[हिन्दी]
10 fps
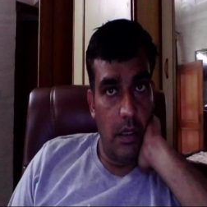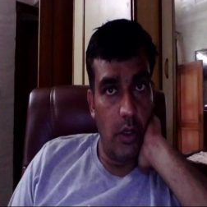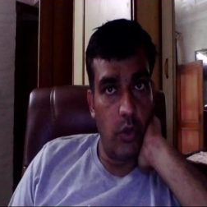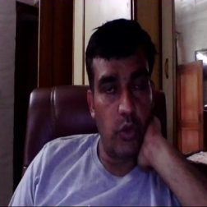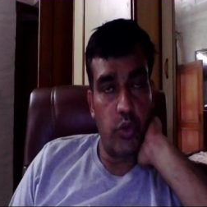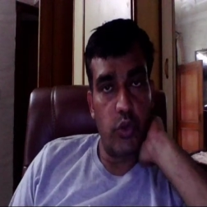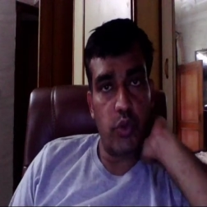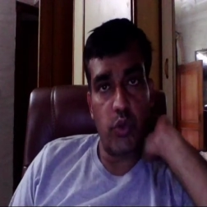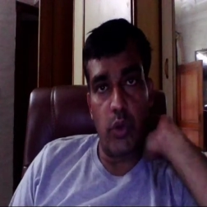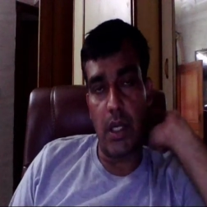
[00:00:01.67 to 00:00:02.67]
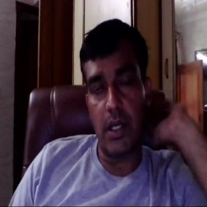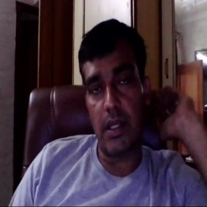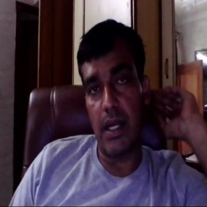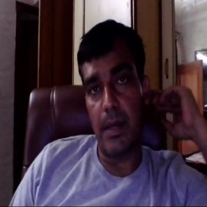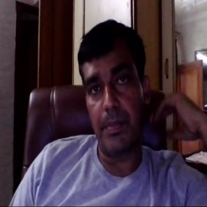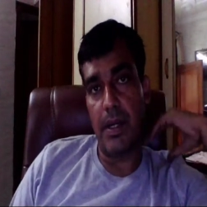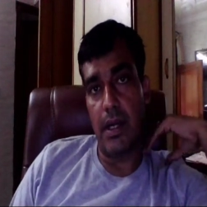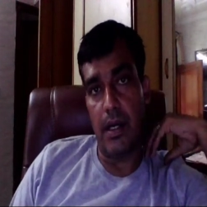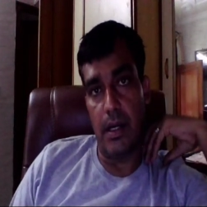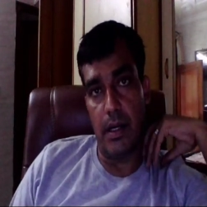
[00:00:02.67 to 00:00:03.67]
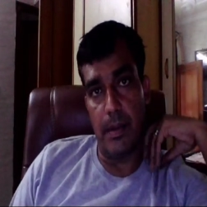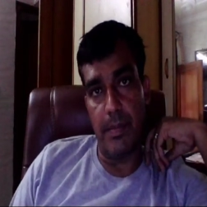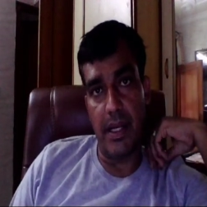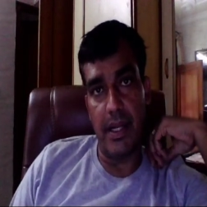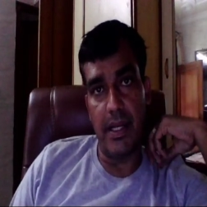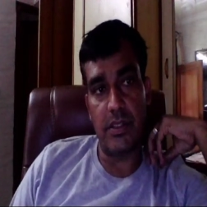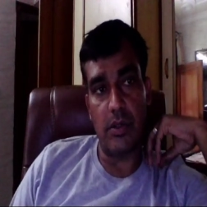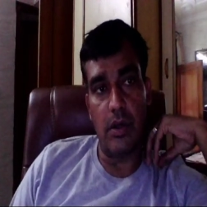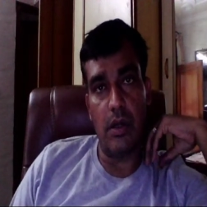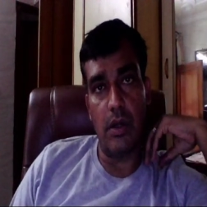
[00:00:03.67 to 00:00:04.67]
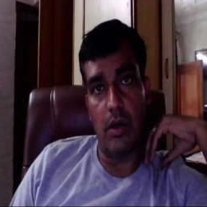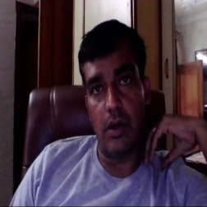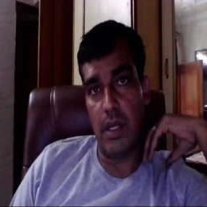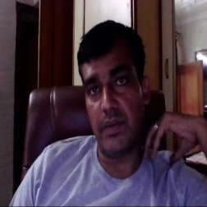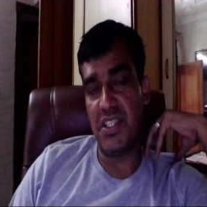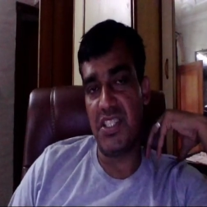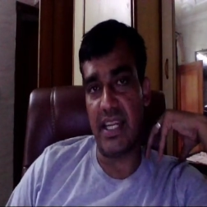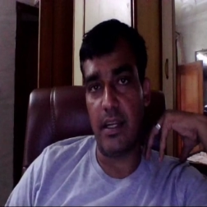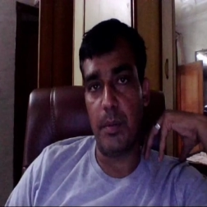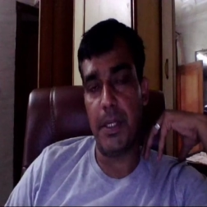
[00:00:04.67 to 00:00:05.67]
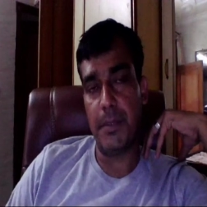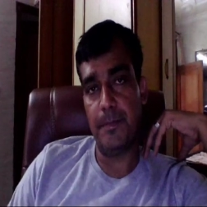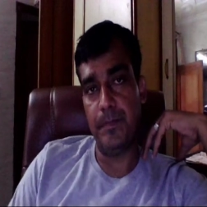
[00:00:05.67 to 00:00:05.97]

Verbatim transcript: हेलो दोस्तों स्वागत है आपका मेरे इस ऑल इन वन चैनल में